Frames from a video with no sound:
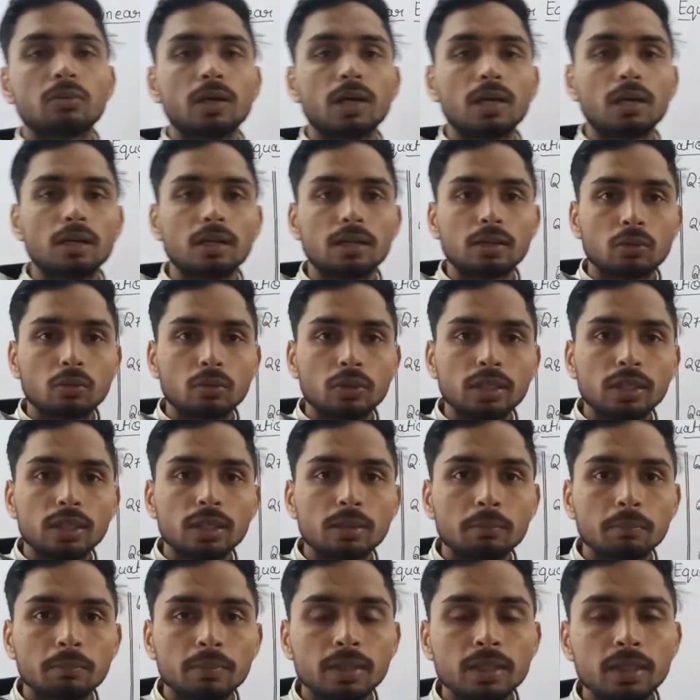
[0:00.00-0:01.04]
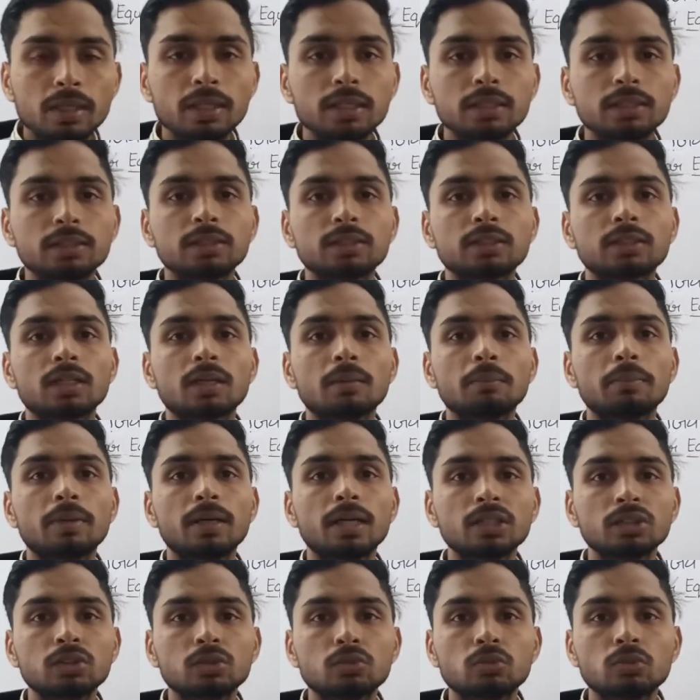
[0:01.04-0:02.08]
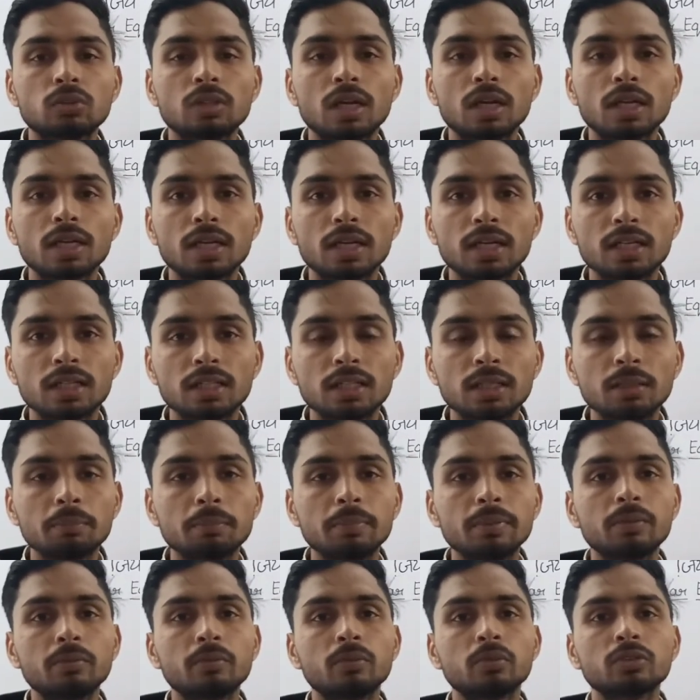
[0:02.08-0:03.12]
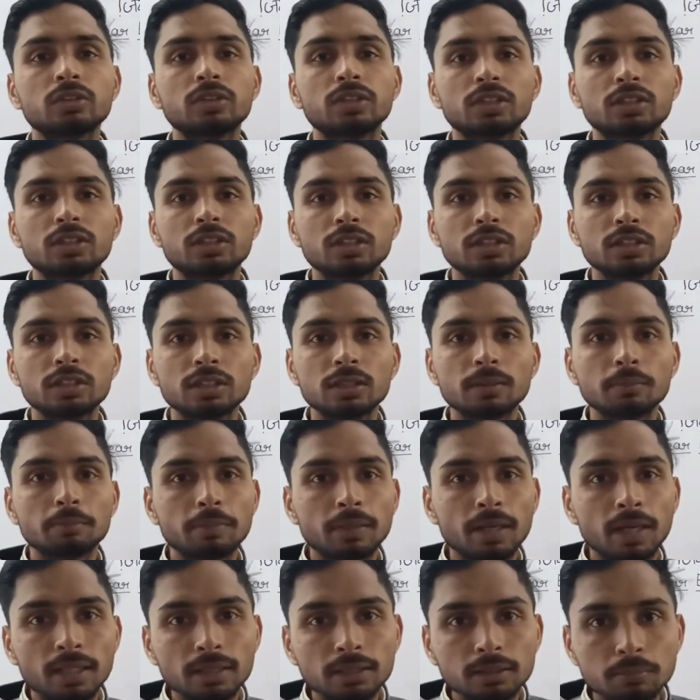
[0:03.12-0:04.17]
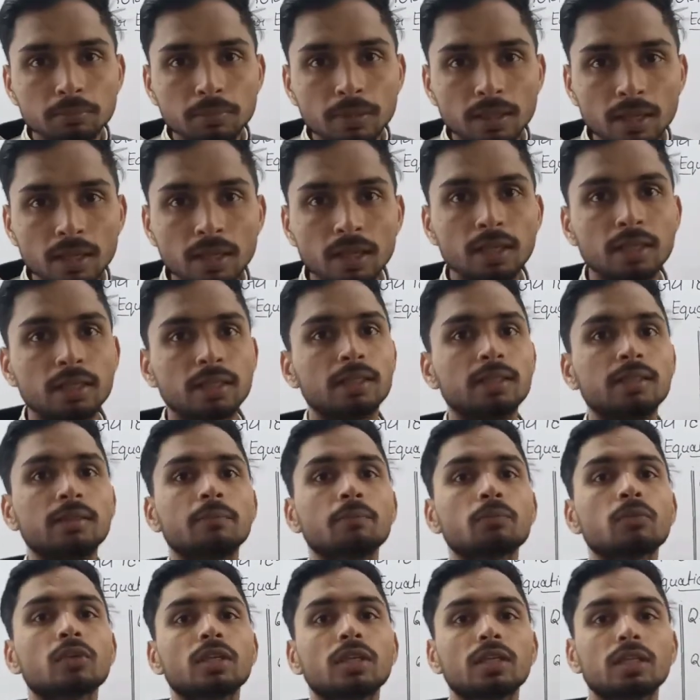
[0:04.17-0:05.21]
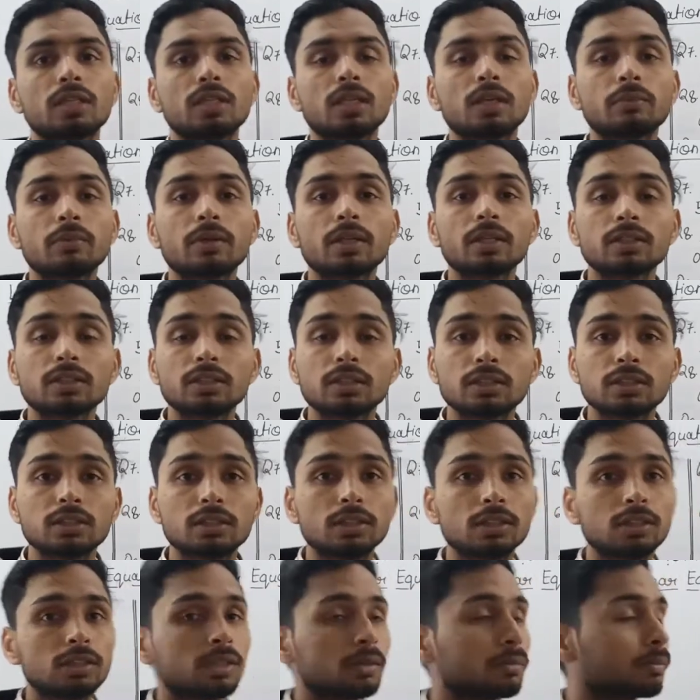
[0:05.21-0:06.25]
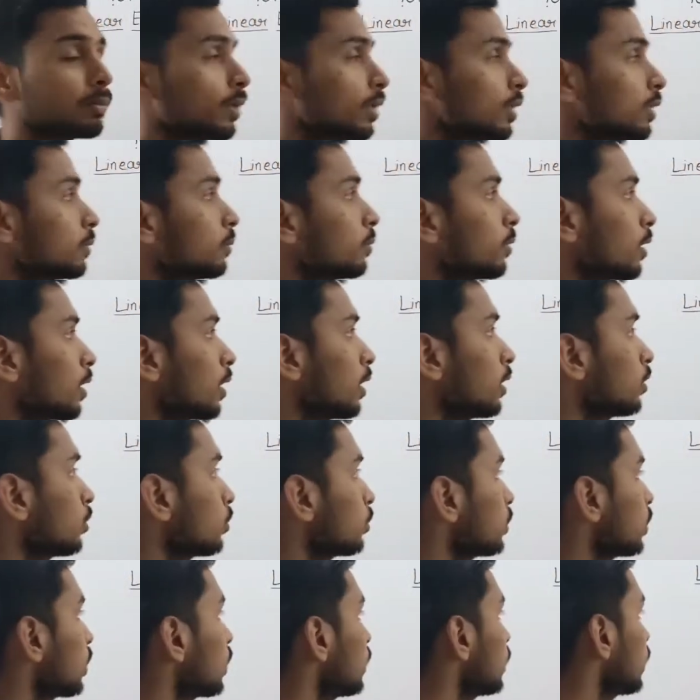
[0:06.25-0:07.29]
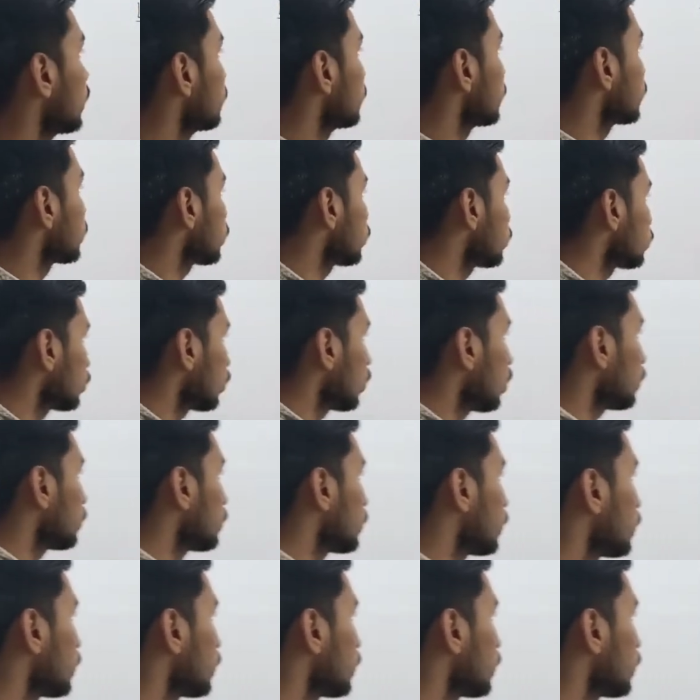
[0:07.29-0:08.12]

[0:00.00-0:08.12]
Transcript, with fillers: कोई नंबर है जिसका पाँच गुना करने पे वो सिक्सटी से पाँच बड़ा है कितना बड़ा है सिक्सटी से पाँच बड़ा है तो चलिए हम इसको सॉल्व